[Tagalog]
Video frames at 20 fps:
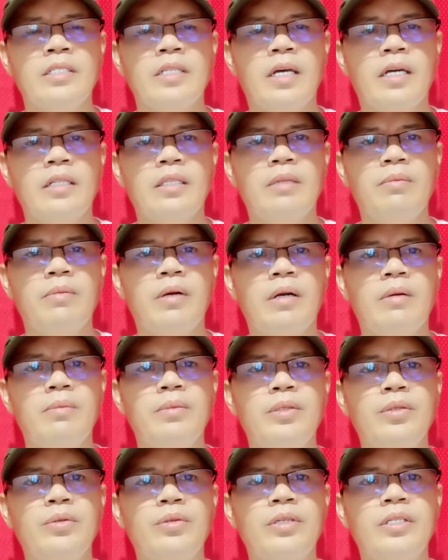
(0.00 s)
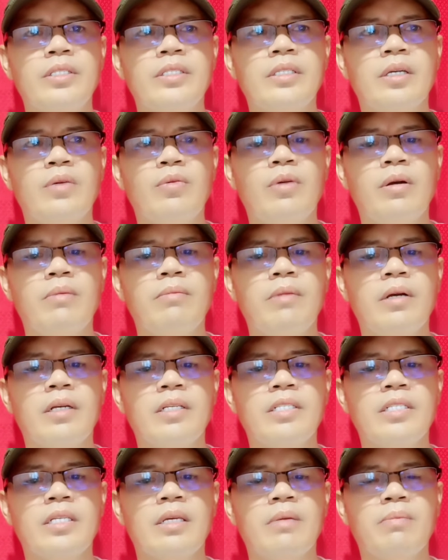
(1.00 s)
sa ating mga viewers na huwag
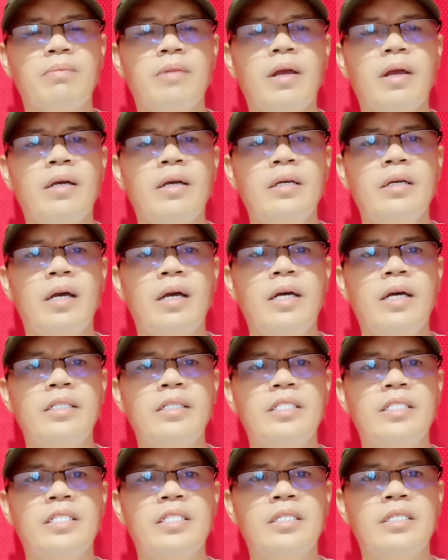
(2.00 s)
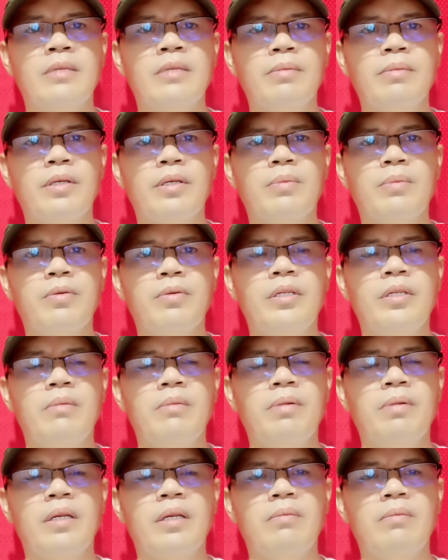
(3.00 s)
mag-skip ng ads. Pero pwede
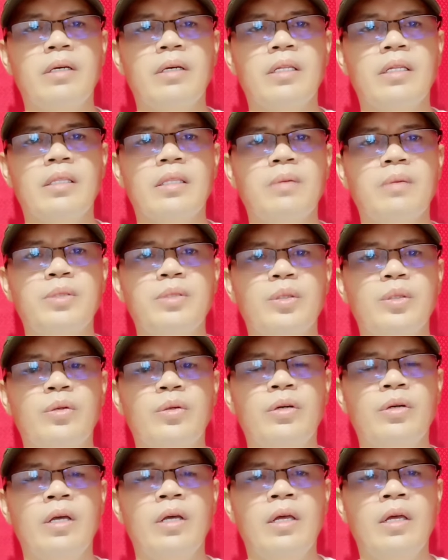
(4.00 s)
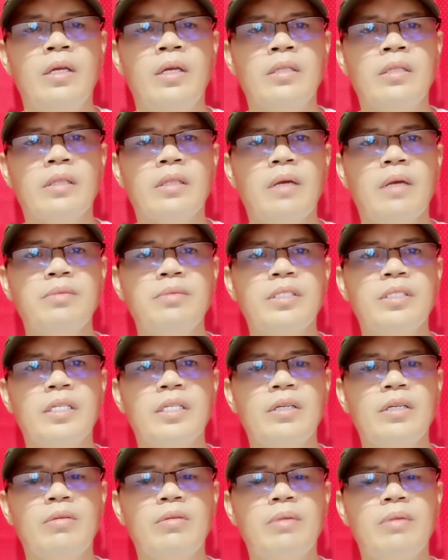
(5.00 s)
pa rin maging times 2, times
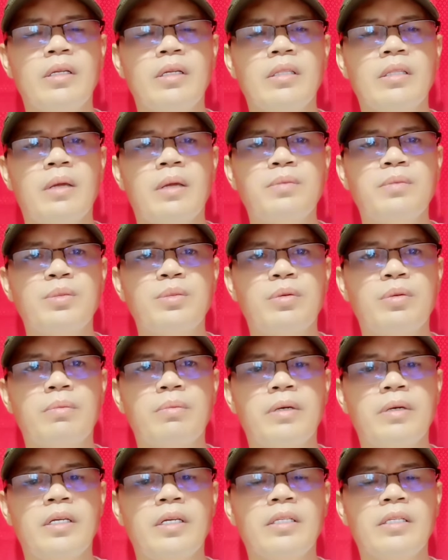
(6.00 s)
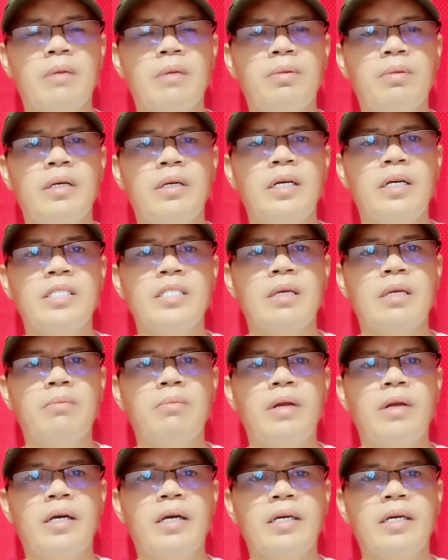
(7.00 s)
3, or maging times 4 pa yan kapag ang isang
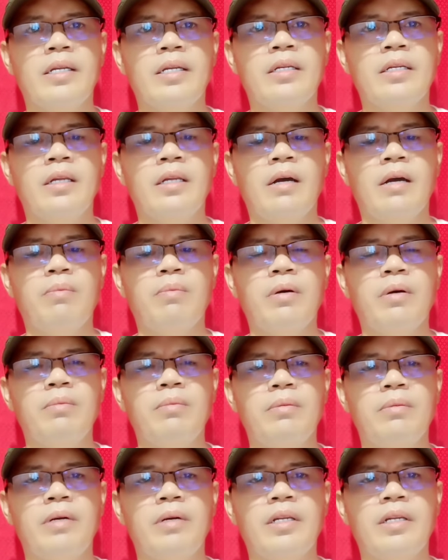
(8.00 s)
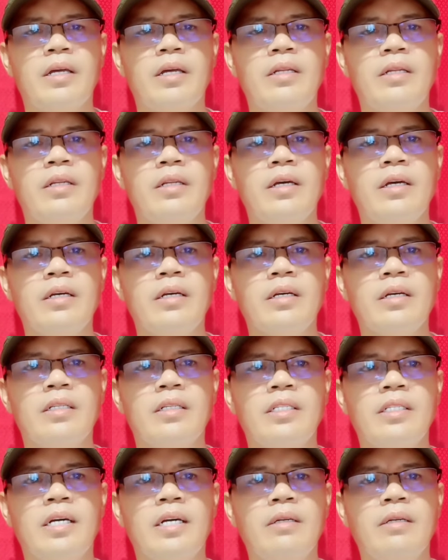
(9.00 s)
vlogger nakapagpo-viral ng
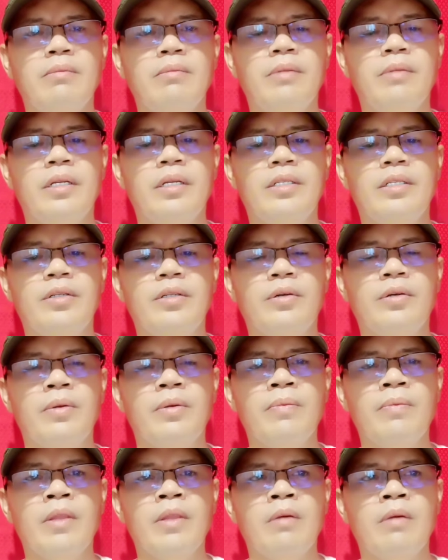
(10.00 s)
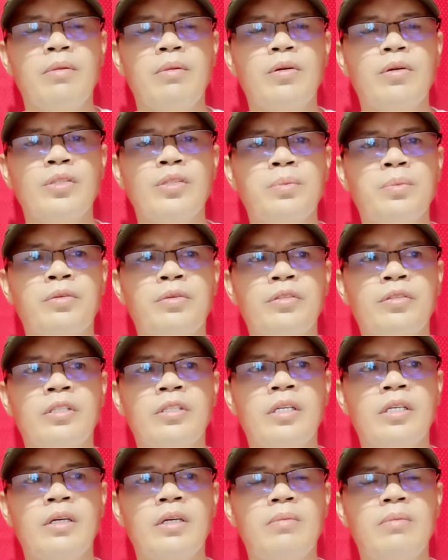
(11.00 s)
kanyang video. Pero kung
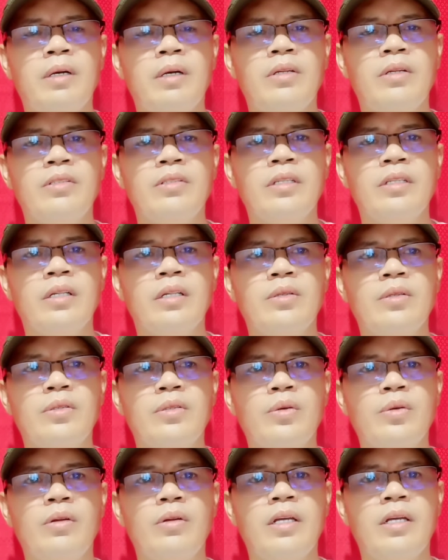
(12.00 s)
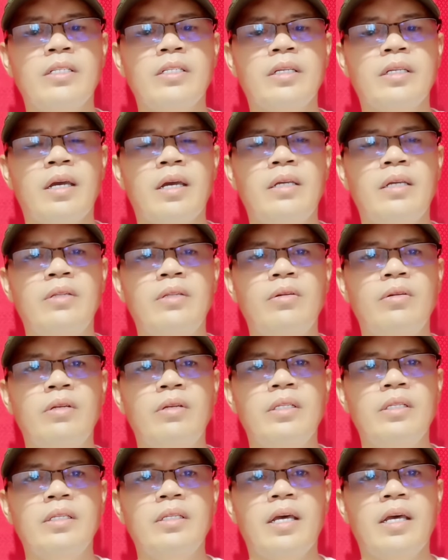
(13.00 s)
supporter kayo mga lods ni Andrew Solas, ni Idol
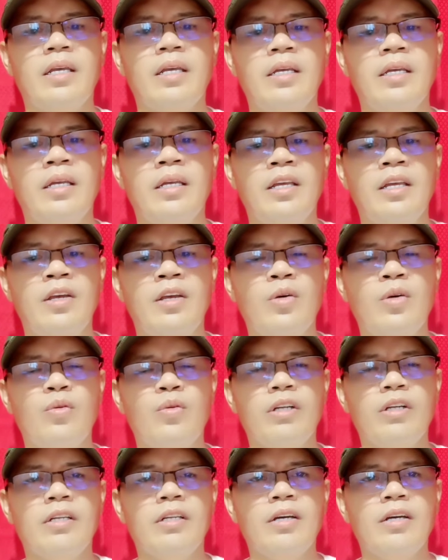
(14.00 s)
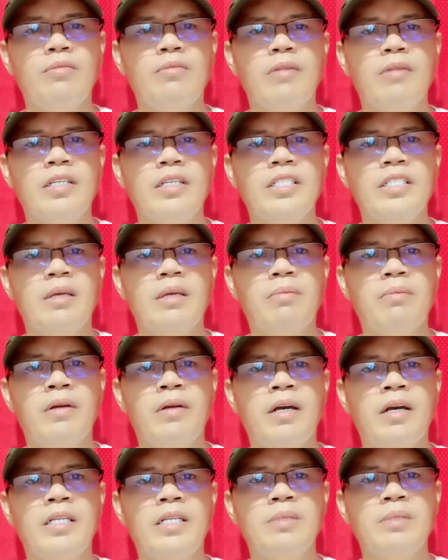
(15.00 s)
Inday, huwag na kayong mag-skip
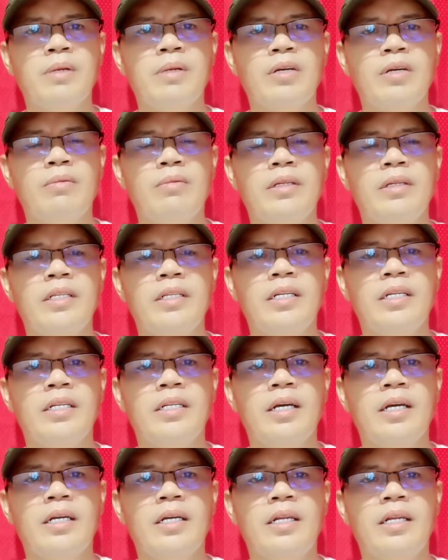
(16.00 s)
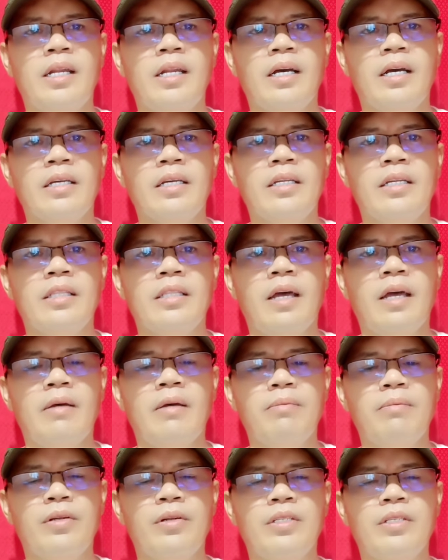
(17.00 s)
ng ads para gumanda rin ang kanilang kita.
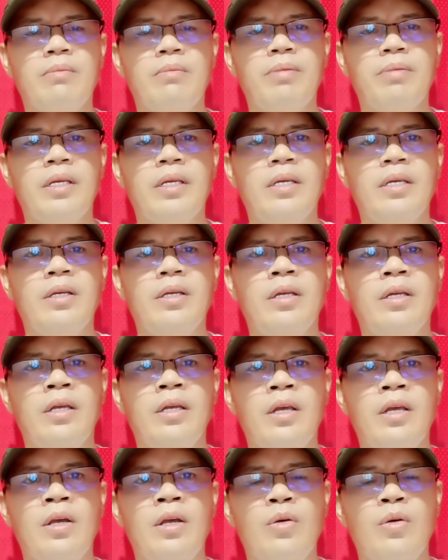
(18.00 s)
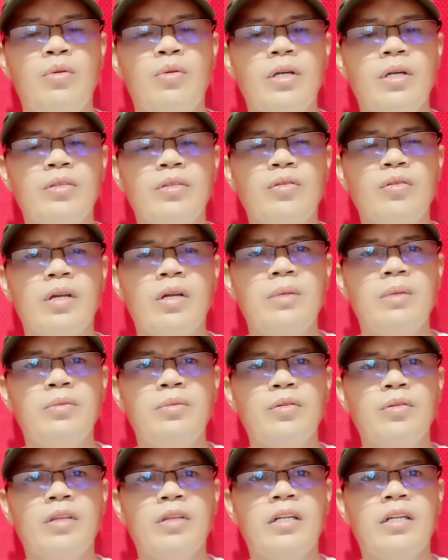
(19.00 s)
Pero siyempre, Huwag niyong
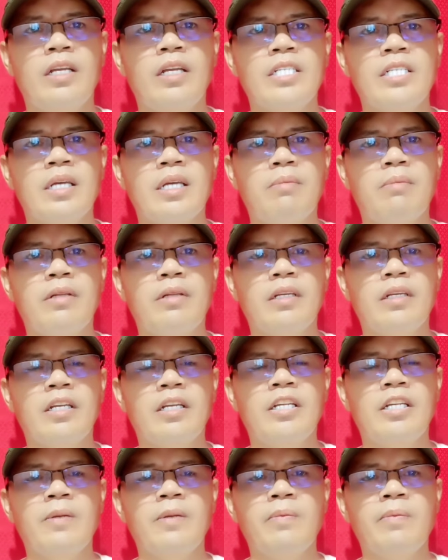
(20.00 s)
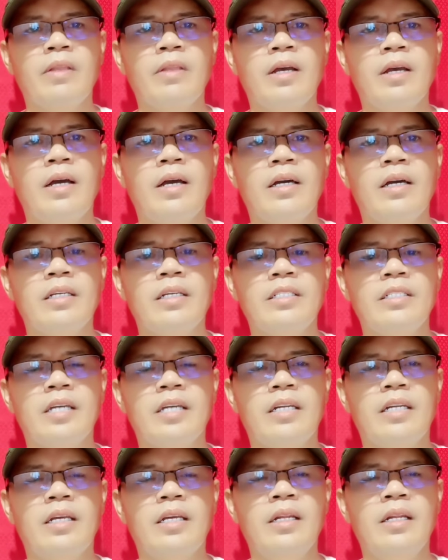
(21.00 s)
kalimutan na isama na rin ang aking
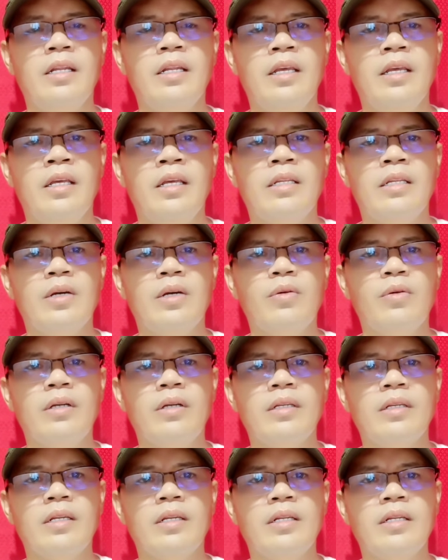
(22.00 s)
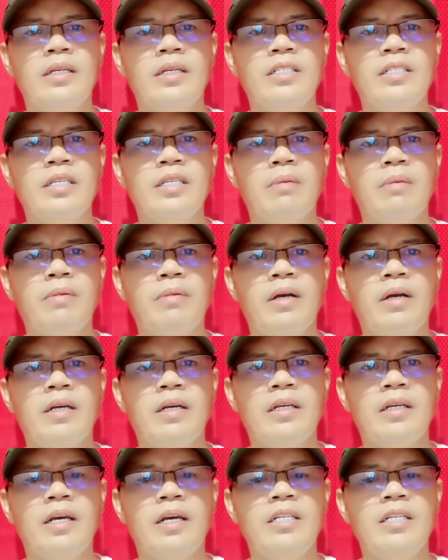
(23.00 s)
channel na huwag na rin i-skip ang
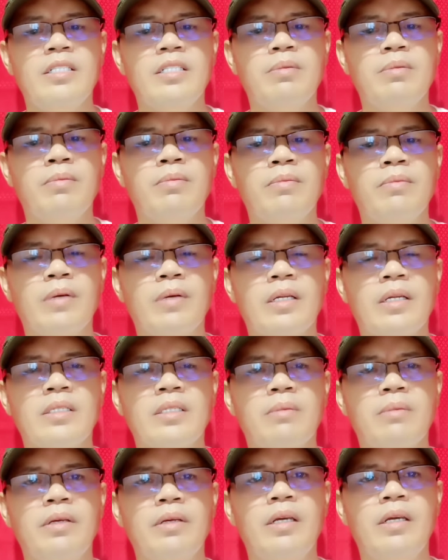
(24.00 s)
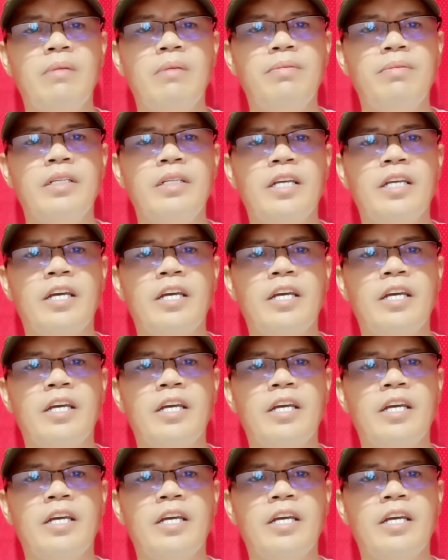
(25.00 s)
aking ads para sa big help